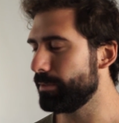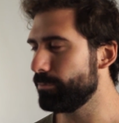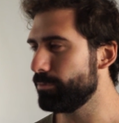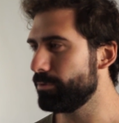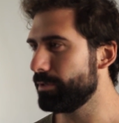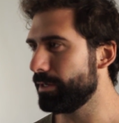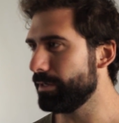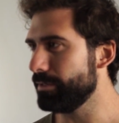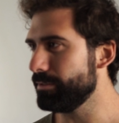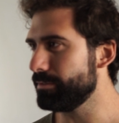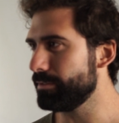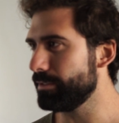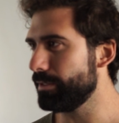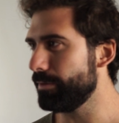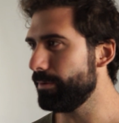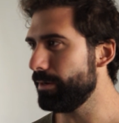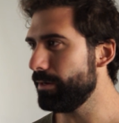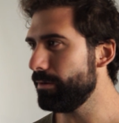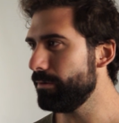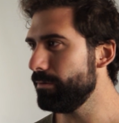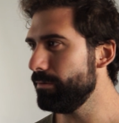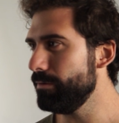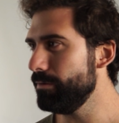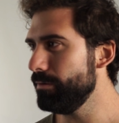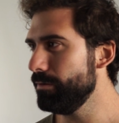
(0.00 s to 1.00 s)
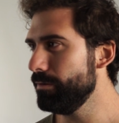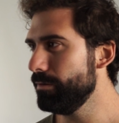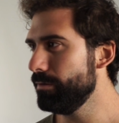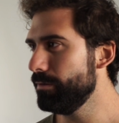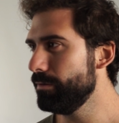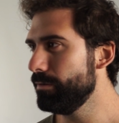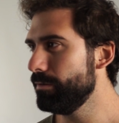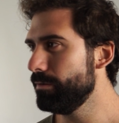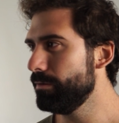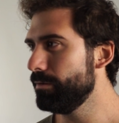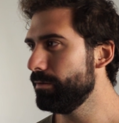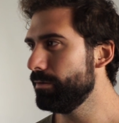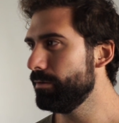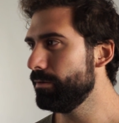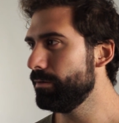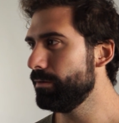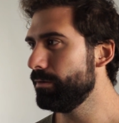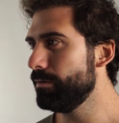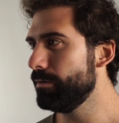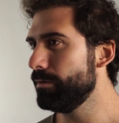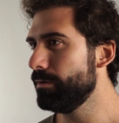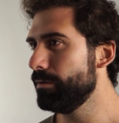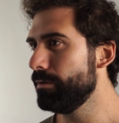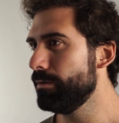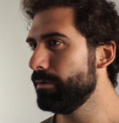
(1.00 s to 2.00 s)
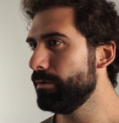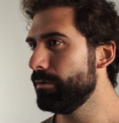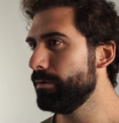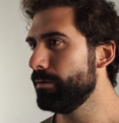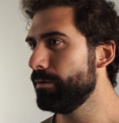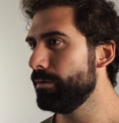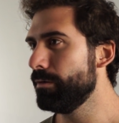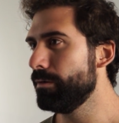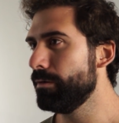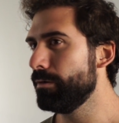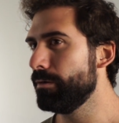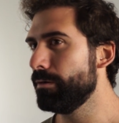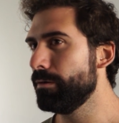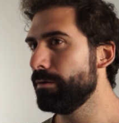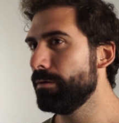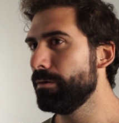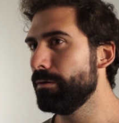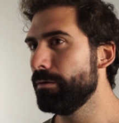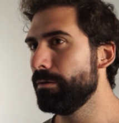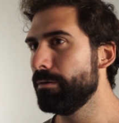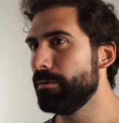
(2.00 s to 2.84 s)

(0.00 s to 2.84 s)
buscar trabajo? Es lo que hace la gente normal, Jorge.